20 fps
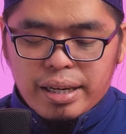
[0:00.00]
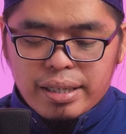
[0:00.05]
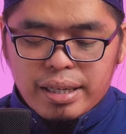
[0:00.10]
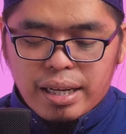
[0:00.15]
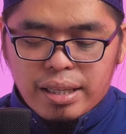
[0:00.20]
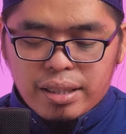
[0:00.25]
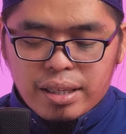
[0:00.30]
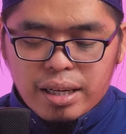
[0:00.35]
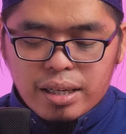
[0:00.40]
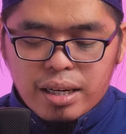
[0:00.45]

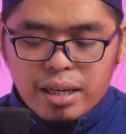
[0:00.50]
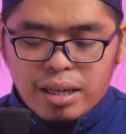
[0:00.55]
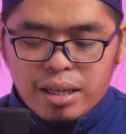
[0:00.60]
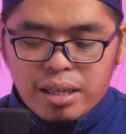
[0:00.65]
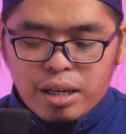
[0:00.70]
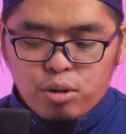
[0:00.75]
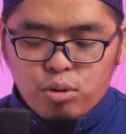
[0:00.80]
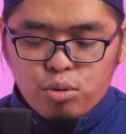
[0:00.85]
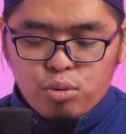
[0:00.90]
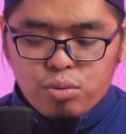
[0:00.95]
Dan tiadalah
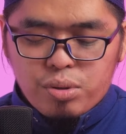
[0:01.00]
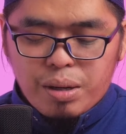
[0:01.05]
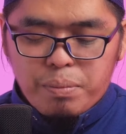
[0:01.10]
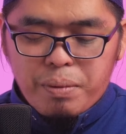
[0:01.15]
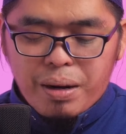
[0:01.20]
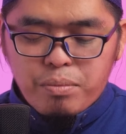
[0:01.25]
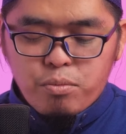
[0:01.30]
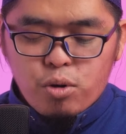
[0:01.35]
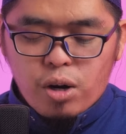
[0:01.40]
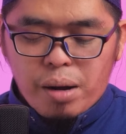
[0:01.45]
yang
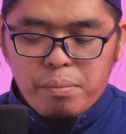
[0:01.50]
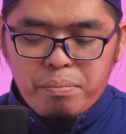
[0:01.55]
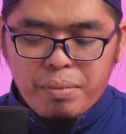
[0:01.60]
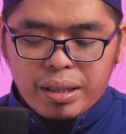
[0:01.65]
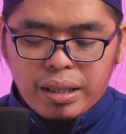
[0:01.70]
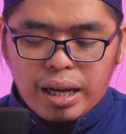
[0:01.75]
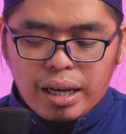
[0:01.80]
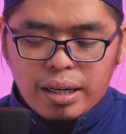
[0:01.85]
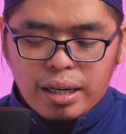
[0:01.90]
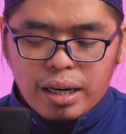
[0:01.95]
diucapkan
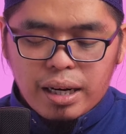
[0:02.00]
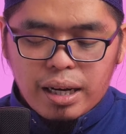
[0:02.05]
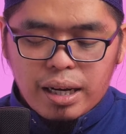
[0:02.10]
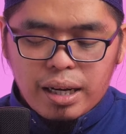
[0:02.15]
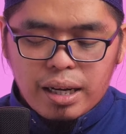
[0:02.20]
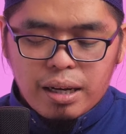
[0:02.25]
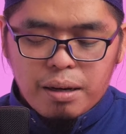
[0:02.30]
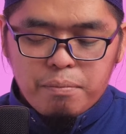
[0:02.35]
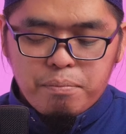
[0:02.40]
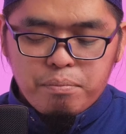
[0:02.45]
Muhammad
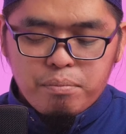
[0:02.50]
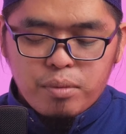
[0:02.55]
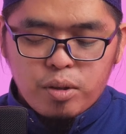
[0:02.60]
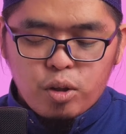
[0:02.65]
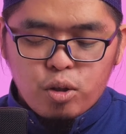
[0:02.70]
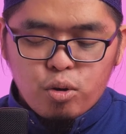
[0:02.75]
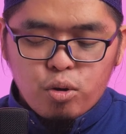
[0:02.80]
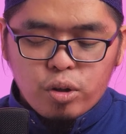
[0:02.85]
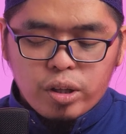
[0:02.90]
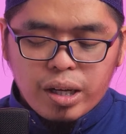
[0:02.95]
adalah
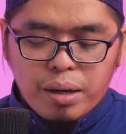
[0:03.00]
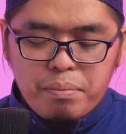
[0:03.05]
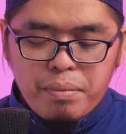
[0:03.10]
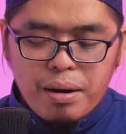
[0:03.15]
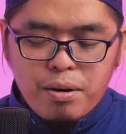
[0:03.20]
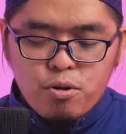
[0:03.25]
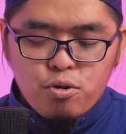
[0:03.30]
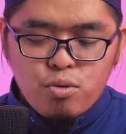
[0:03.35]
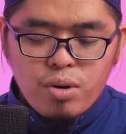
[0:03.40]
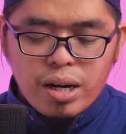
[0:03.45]
menurut
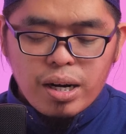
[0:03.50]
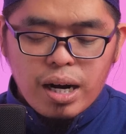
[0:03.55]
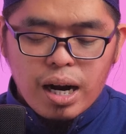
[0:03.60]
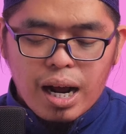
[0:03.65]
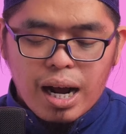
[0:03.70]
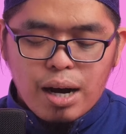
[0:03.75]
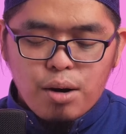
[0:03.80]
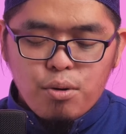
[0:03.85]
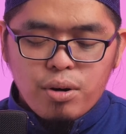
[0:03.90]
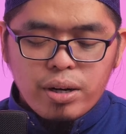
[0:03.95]
kemauan
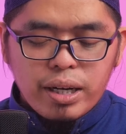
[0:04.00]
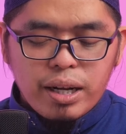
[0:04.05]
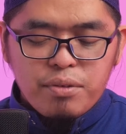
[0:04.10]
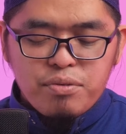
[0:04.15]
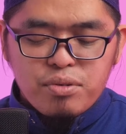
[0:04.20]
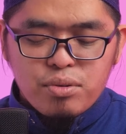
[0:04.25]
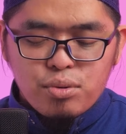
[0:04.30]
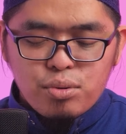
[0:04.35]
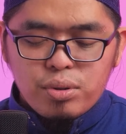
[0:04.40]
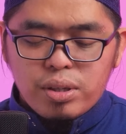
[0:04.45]
hawa
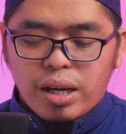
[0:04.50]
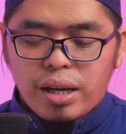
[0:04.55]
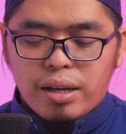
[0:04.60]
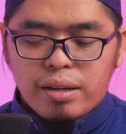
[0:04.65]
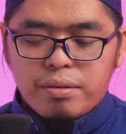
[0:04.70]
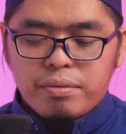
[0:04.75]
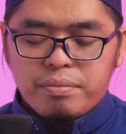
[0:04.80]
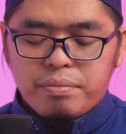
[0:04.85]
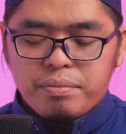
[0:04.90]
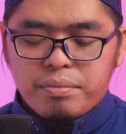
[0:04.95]
nafsunya.
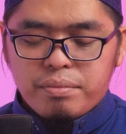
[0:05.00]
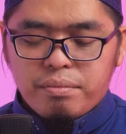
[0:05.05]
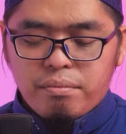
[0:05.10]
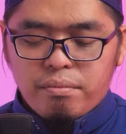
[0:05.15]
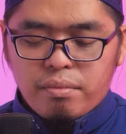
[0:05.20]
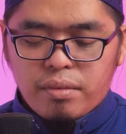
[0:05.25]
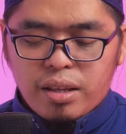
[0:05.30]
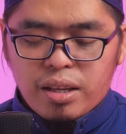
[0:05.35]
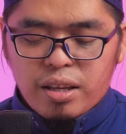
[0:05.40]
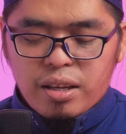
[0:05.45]

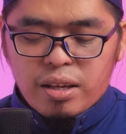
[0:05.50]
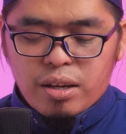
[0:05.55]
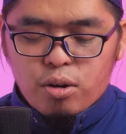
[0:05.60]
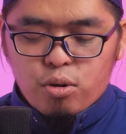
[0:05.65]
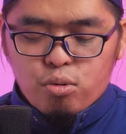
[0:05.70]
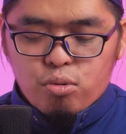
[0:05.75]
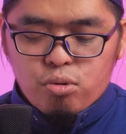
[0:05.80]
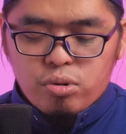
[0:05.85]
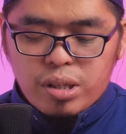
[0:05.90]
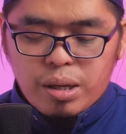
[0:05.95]

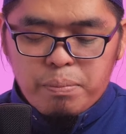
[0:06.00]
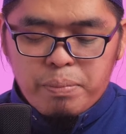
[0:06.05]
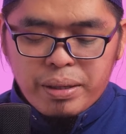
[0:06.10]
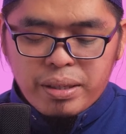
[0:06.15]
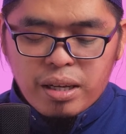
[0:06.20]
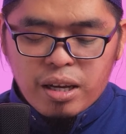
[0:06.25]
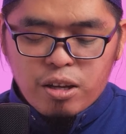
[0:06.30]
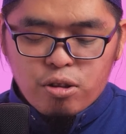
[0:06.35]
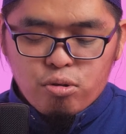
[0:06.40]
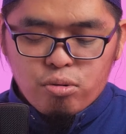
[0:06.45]

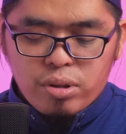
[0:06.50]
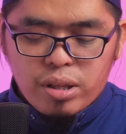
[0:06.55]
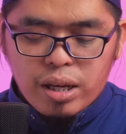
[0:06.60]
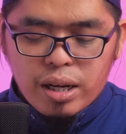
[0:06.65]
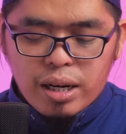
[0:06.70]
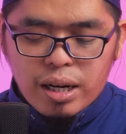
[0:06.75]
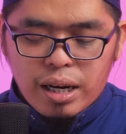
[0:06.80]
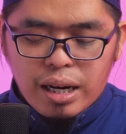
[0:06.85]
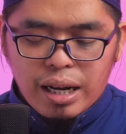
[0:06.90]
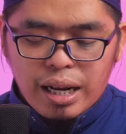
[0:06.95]
Ucapannya itu
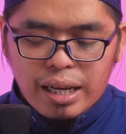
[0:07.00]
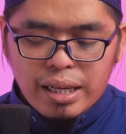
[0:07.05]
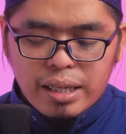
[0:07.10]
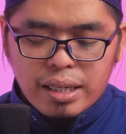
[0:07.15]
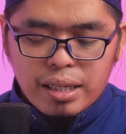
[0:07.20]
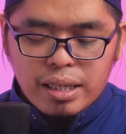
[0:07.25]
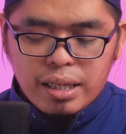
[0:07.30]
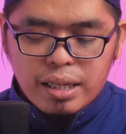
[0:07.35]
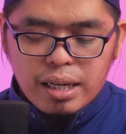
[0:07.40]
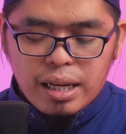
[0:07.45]
tiada
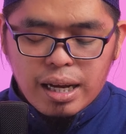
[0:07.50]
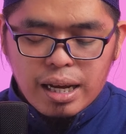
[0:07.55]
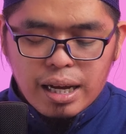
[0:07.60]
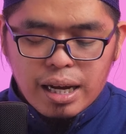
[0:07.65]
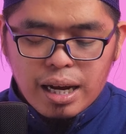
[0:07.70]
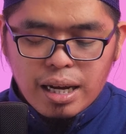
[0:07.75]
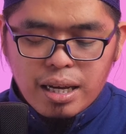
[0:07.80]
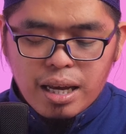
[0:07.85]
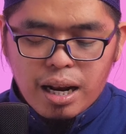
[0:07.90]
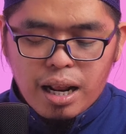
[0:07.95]
lain,
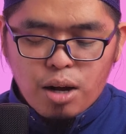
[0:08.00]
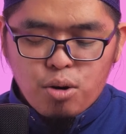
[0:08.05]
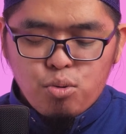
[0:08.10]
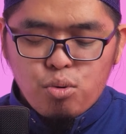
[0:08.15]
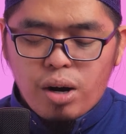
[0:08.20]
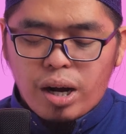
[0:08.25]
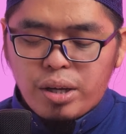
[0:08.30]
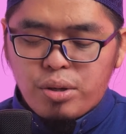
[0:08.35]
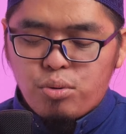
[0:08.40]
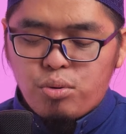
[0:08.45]
hanyalah
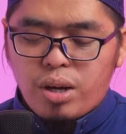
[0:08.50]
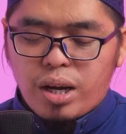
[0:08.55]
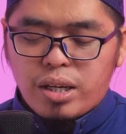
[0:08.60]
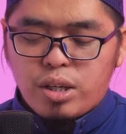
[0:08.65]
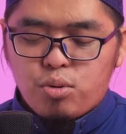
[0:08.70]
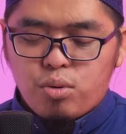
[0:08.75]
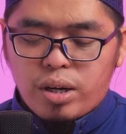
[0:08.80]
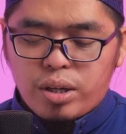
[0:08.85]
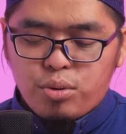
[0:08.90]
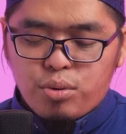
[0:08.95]
wahyu yang
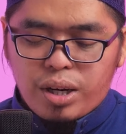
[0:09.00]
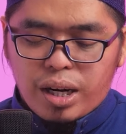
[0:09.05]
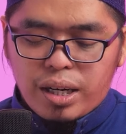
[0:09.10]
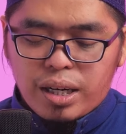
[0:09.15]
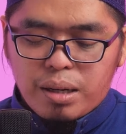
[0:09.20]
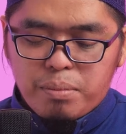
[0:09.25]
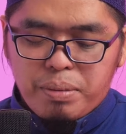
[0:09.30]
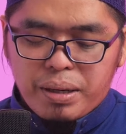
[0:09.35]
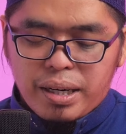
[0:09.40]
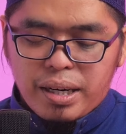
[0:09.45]

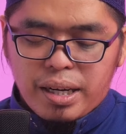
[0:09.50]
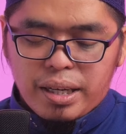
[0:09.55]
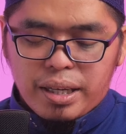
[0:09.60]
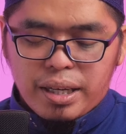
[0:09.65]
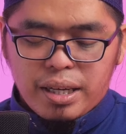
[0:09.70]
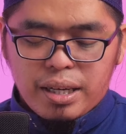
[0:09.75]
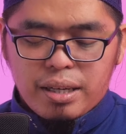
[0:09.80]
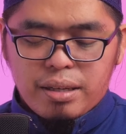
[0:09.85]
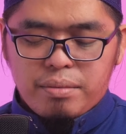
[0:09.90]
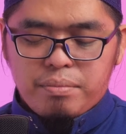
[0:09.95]
diwahyukan
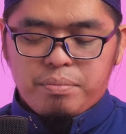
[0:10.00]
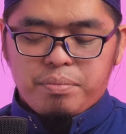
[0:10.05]
kepadanya.